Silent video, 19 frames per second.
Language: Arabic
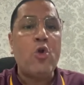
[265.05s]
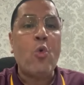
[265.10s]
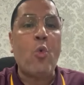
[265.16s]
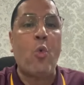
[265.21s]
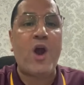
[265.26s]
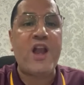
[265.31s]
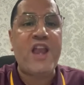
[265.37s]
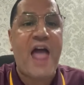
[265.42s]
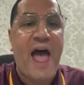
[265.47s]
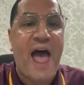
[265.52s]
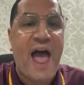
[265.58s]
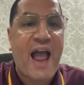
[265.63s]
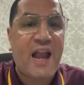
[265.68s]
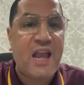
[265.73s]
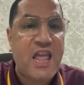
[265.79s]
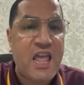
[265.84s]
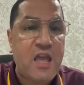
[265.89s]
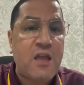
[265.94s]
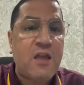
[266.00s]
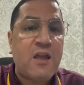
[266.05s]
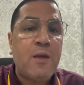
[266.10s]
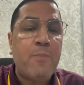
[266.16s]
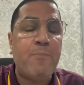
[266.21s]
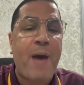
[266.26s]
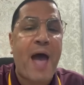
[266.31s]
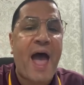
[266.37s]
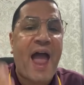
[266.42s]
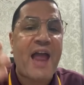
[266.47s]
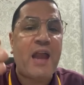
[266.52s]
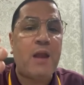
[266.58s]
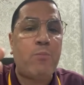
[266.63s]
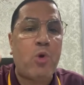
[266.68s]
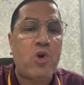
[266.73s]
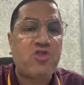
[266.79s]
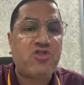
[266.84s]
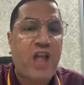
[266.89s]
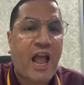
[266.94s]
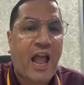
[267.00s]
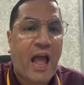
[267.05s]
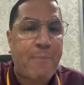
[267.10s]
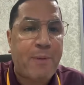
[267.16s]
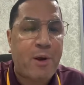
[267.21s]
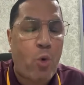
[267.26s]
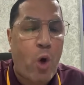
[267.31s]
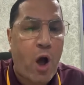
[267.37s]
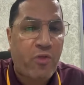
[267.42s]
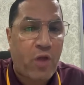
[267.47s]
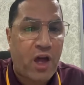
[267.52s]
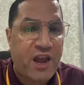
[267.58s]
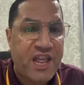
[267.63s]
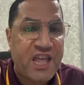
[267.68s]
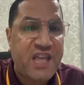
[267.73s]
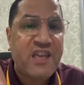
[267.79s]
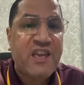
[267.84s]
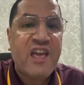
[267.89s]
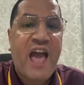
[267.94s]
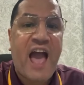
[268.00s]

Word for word: والاهلي باع المنتخب الوطني